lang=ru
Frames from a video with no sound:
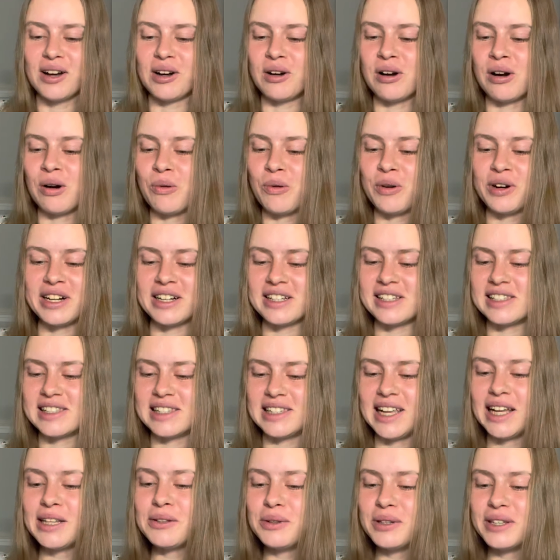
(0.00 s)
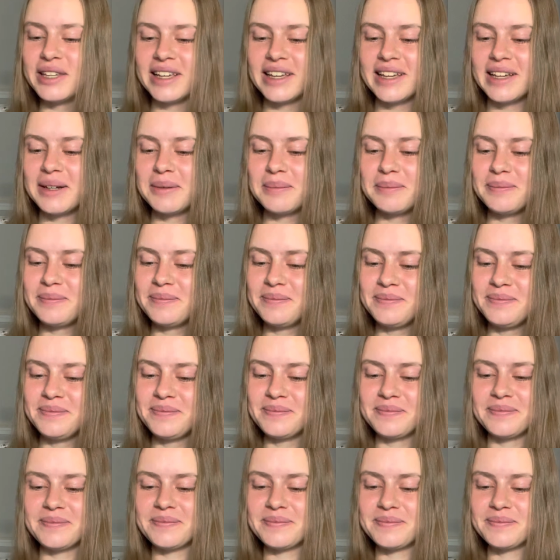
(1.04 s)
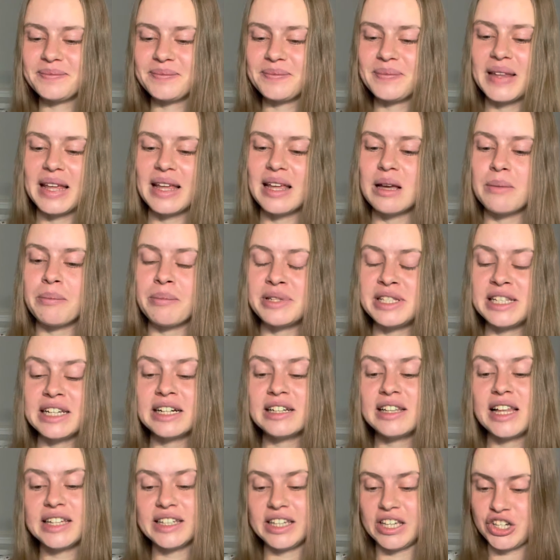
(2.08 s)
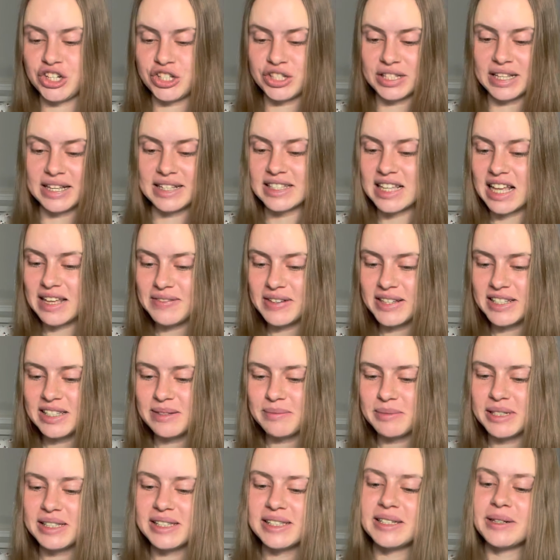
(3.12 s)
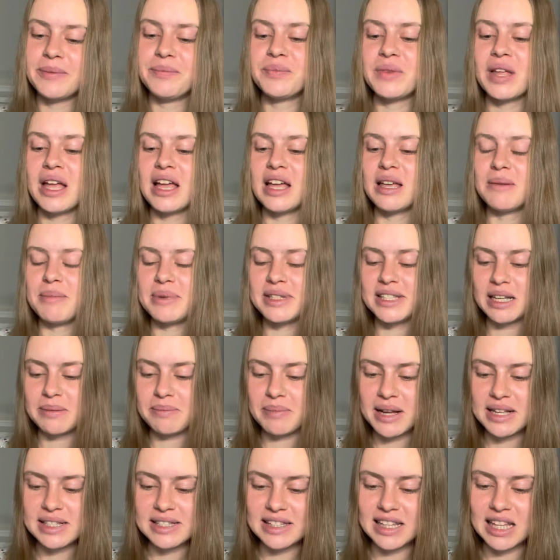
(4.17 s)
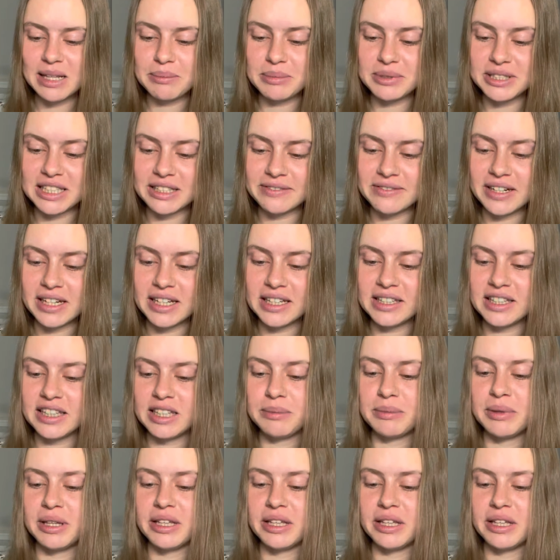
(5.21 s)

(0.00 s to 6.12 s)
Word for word: Ох, исследуем психологические зависимости, безопасная бытовая химия и